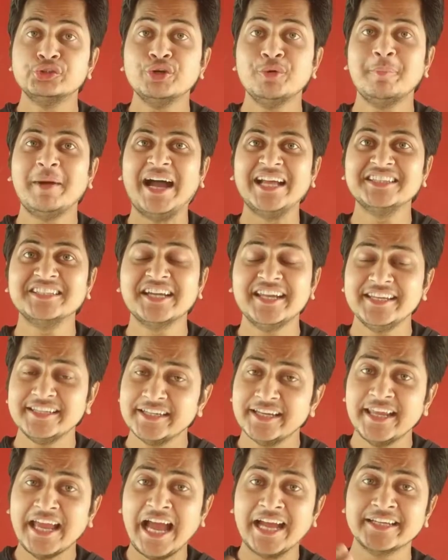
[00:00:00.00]
तो बात
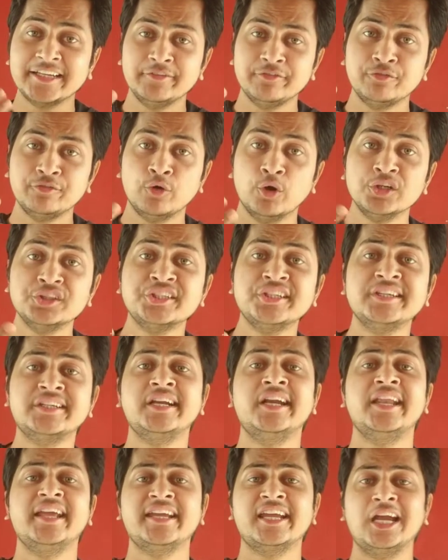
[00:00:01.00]
करेंगे यहाँ के फोर्थ
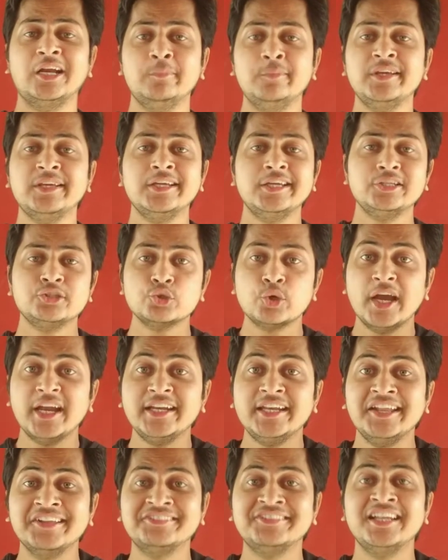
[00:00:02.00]
क्रिकेट एकेडमी की जो है
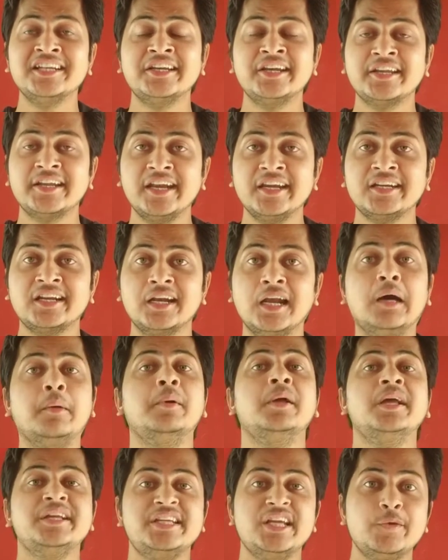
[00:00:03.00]
नेशनल क्रिकेट
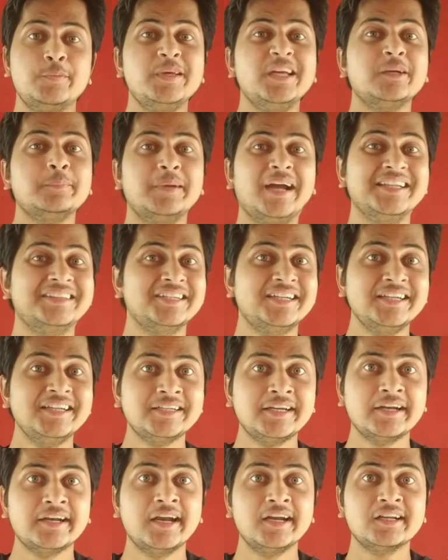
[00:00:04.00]
क्लब ये भी एक बेहतरीन
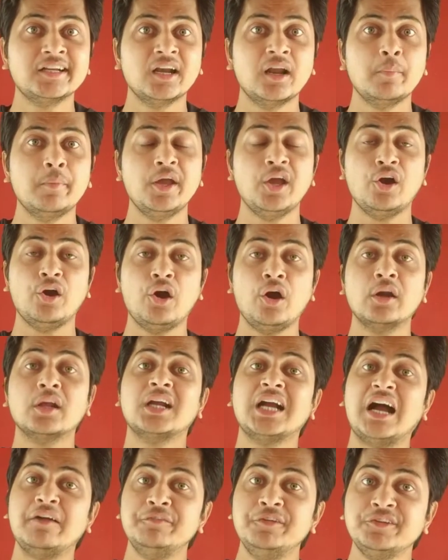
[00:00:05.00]
क्रिकेट क्लब है और
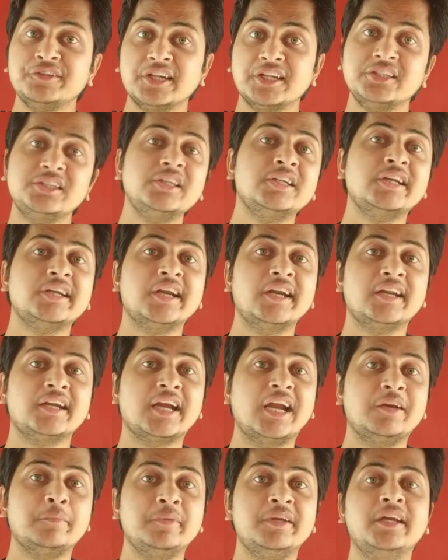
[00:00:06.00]
काफी सस्ती क्रिकेट
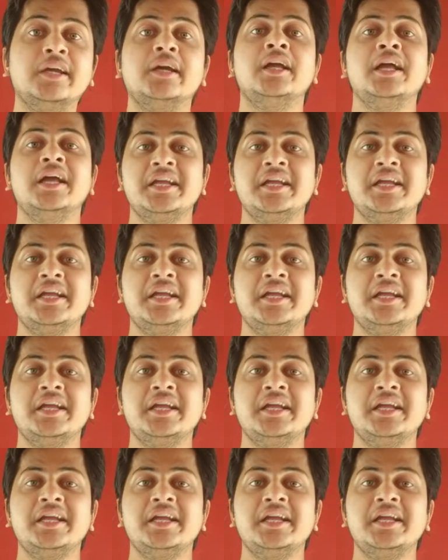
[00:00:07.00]
एकेडमी है